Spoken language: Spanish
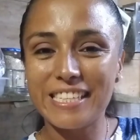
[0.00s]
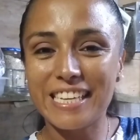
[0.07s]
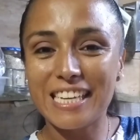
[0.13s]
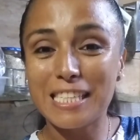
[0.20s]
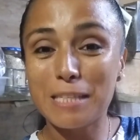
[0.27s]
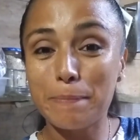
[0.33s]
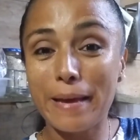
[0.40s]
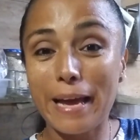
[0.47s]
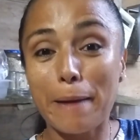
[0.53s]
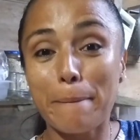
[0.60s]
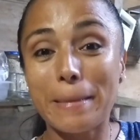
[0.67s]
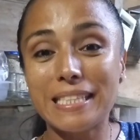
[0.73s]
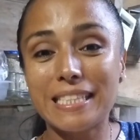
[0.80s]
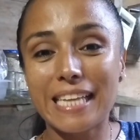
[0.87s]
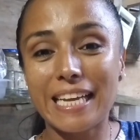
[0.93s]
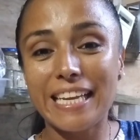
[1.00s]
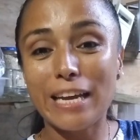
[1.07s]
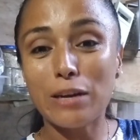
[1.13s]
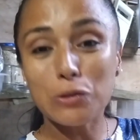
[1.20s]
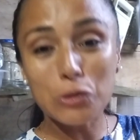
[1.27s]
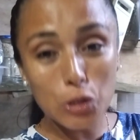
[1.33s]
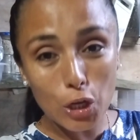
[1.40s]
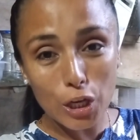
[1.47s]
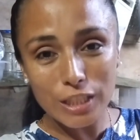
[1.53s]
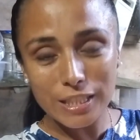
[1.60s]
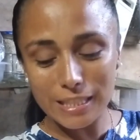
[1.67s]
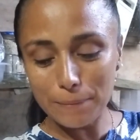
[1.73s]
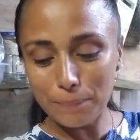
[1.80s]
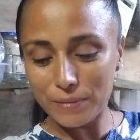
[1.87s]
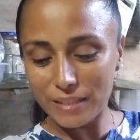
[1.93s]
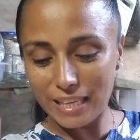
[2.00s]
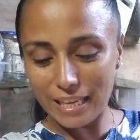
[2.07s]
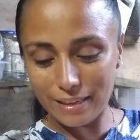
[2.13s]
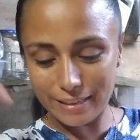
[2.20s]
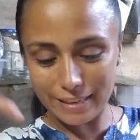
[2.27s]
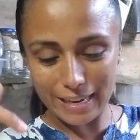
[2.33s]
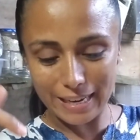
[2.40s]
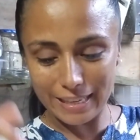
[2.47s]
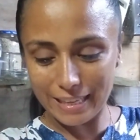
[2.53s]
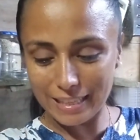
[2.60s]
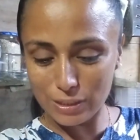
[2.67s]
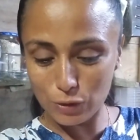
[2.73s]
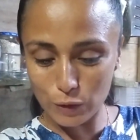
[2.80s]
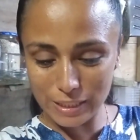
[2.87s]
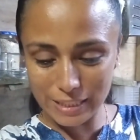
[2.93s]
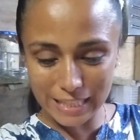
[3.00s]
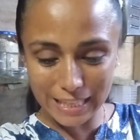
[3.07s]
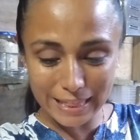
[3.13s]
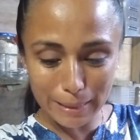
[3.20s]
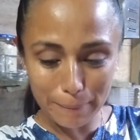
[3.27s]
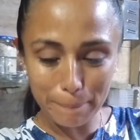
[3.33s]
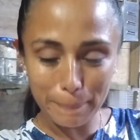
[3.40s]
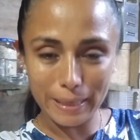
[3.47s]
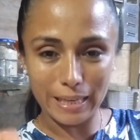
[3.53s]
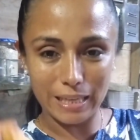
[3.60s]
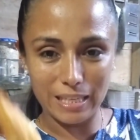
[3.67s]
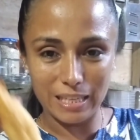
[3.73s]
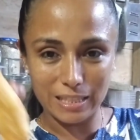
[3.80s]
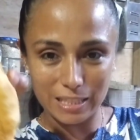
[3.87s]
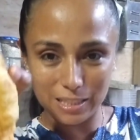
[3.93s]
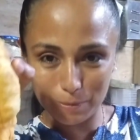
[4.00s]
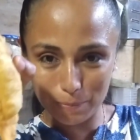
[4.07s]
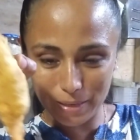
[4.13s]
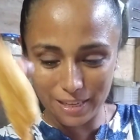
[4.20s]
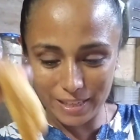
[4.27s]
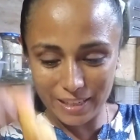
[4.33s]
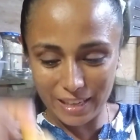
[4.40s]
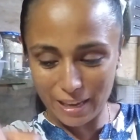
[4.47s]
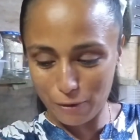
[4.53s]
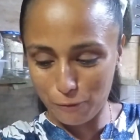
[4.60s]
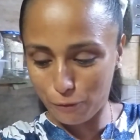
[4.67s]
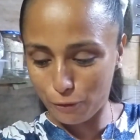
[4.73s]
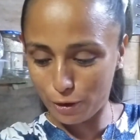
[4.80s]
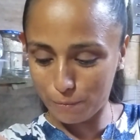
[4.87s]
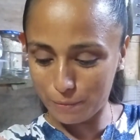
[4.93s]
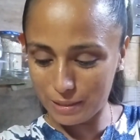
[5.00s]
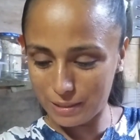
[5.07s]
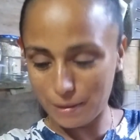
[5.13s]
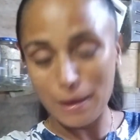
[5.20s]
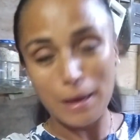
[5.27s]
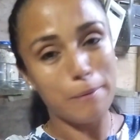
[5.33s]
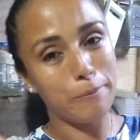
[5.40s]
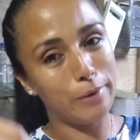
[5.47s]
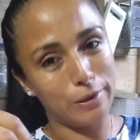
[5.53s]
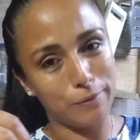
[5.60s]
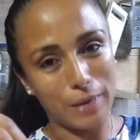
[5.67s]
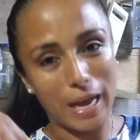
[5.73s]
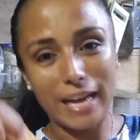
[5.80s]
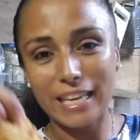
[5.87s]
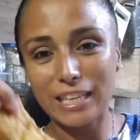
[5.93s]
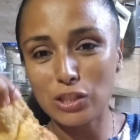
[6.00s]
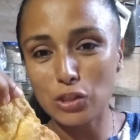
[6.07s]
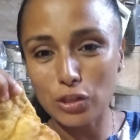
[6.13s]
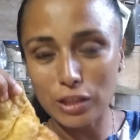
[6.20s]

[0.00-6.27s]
Chicas, vean, me salieron 12 y en realidad no están tan pequeñitas. Vean qué formas bueno, aquí es